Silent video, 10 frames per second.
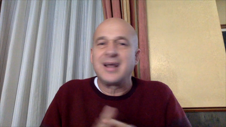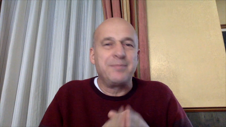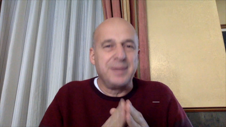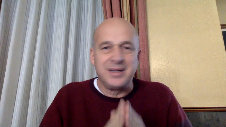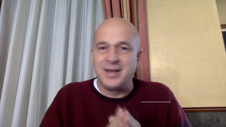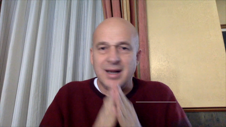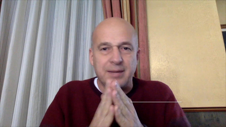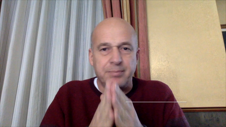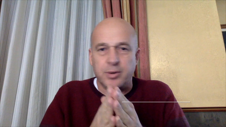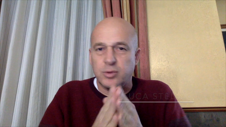Capite che il
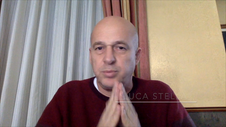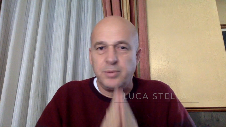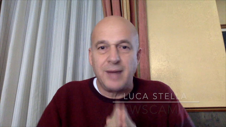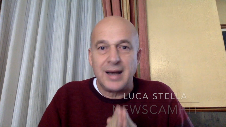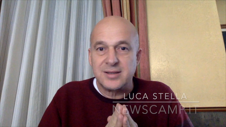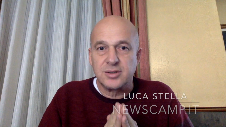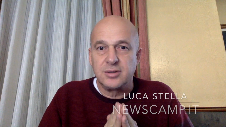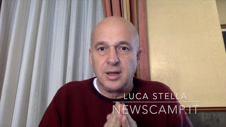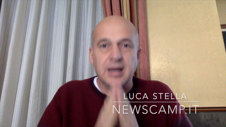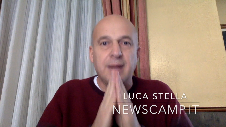rapporto è più
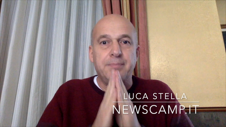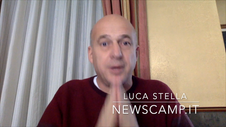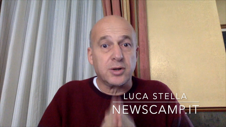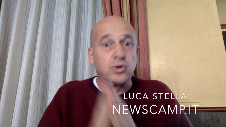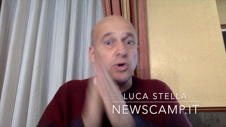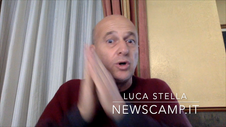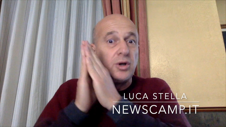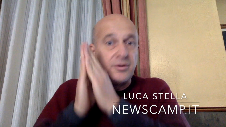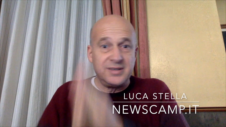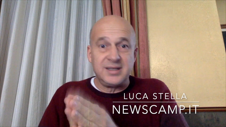basso? Il
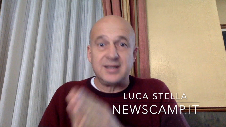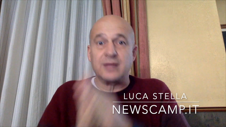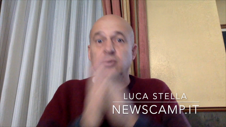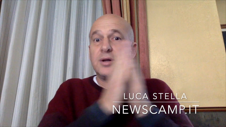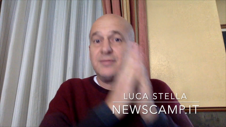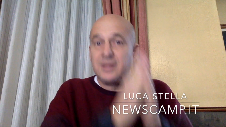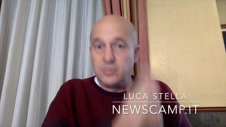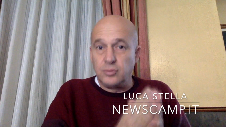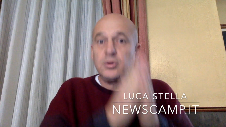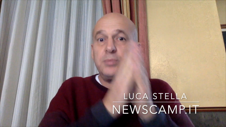rapporto visitatore
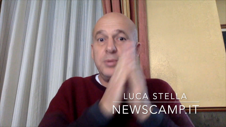venduto è più